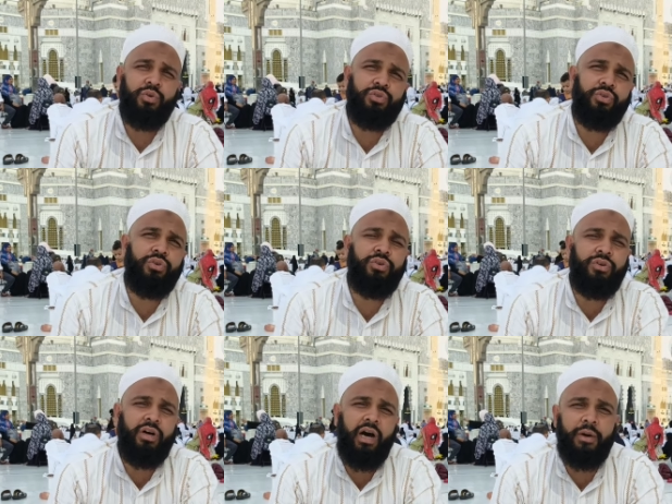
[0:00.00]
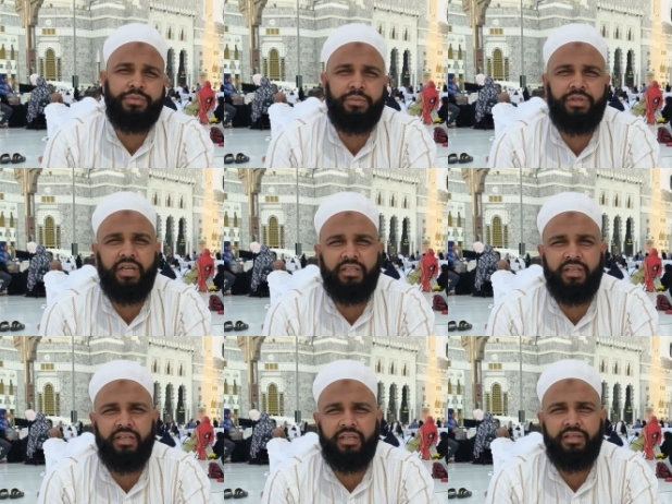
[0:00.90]
दोस्तों आप सब
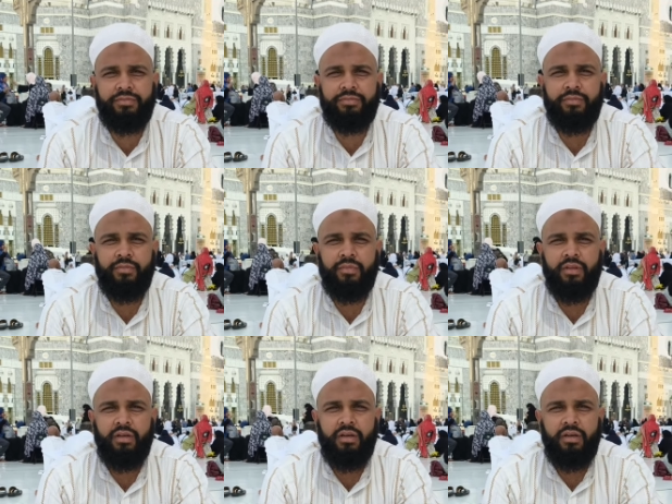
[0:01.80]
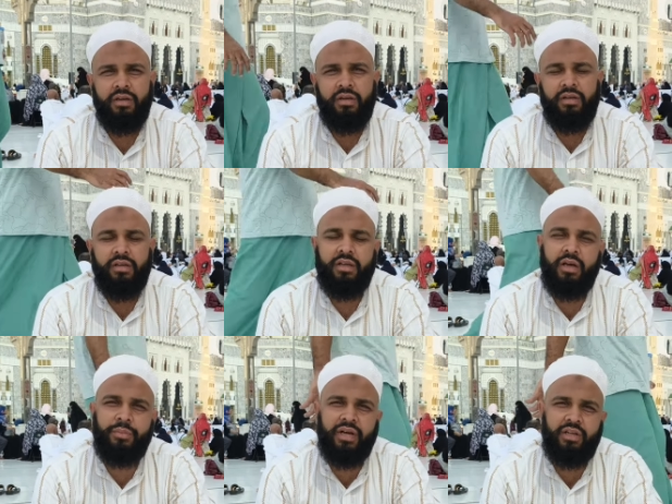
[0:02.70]
जानते हैं कि
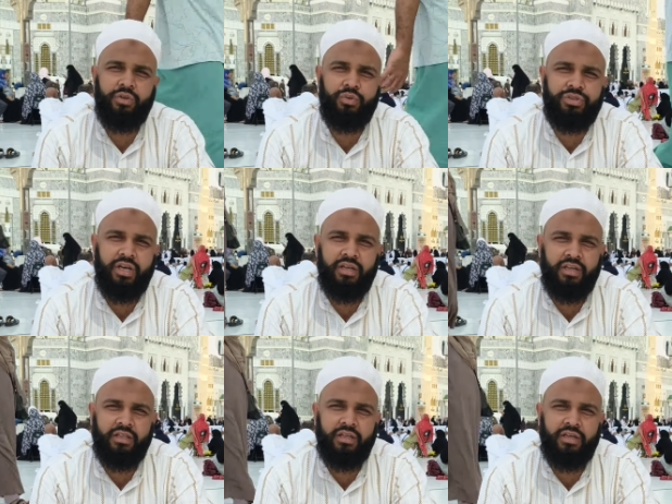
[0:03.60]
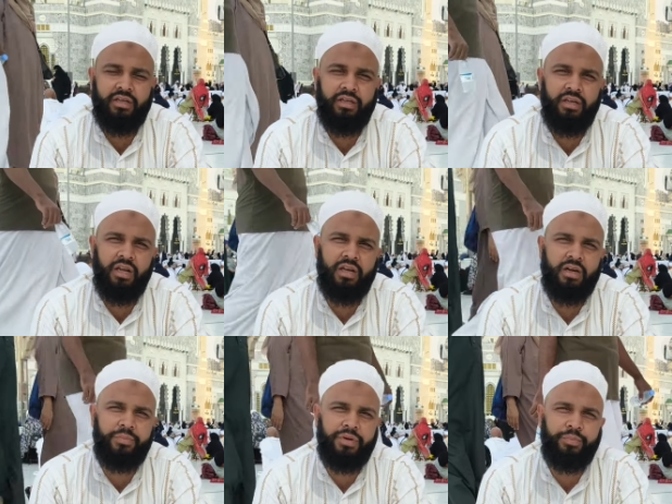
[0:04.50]
हमारे हिंदुस्तान के अंदर एक
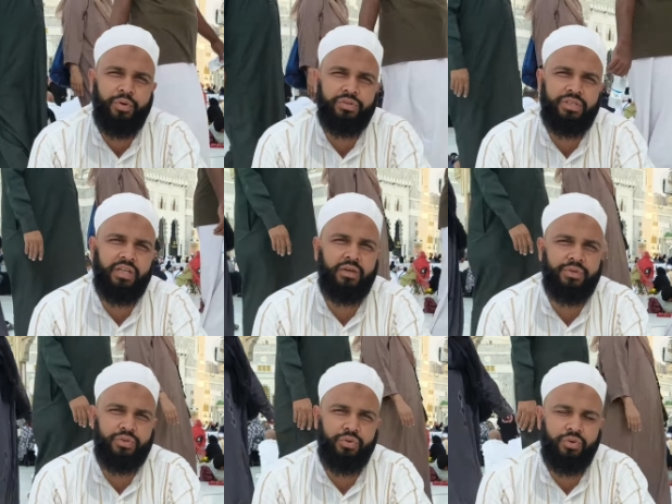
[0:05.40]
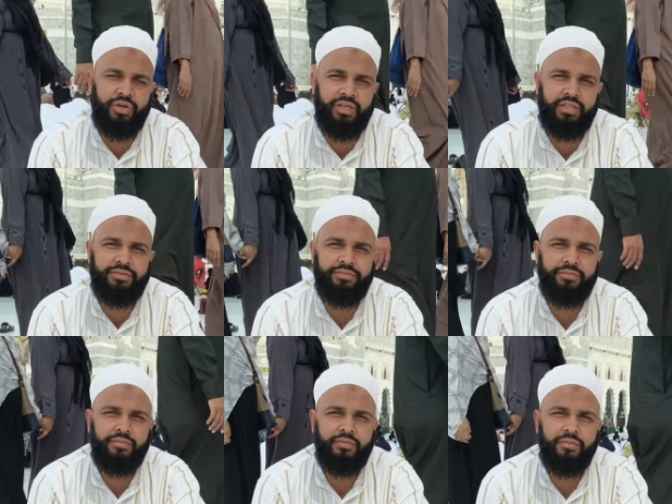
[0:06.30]
ख़बर बहुत ज़्यादा मशहूर हो रही
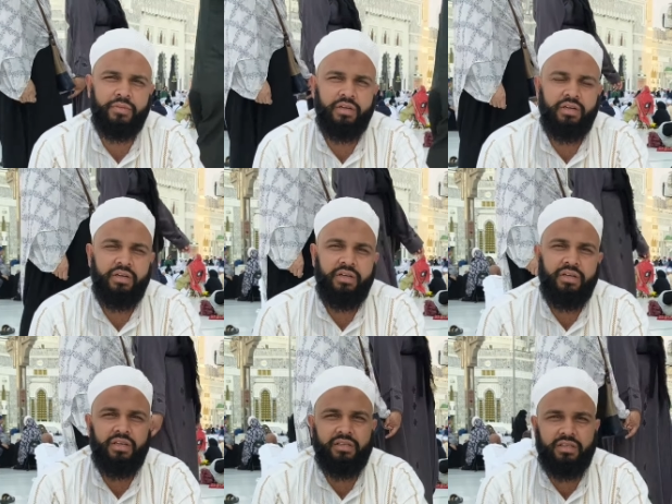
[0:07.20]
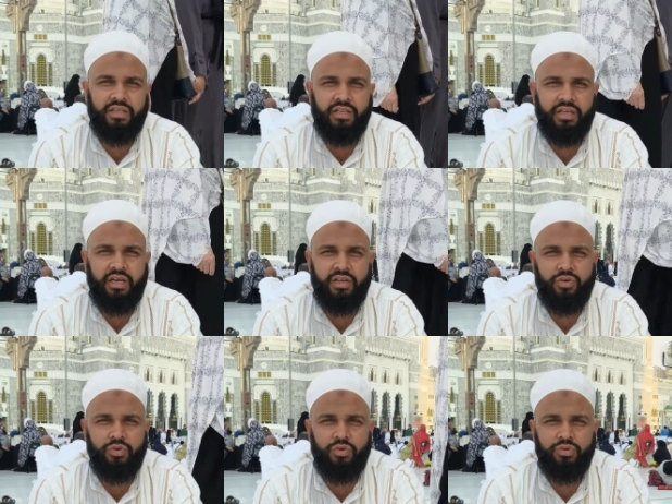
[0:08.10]
है कि सत्रह तारीख
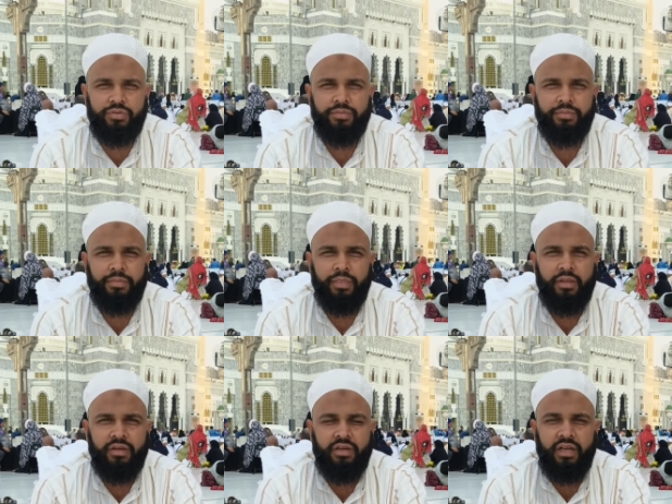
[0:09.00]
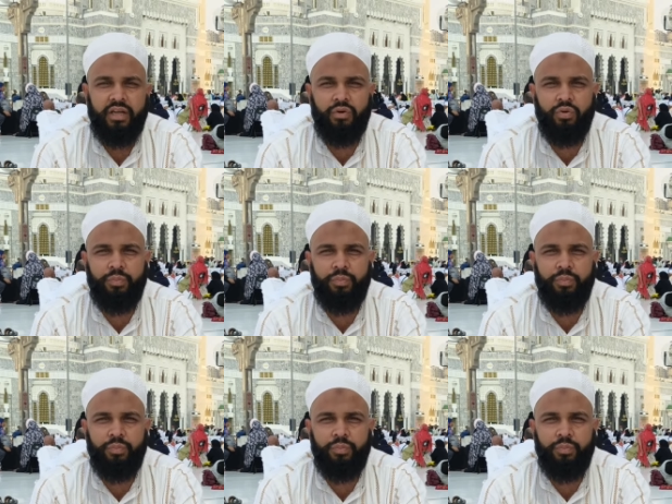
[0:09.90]
को एक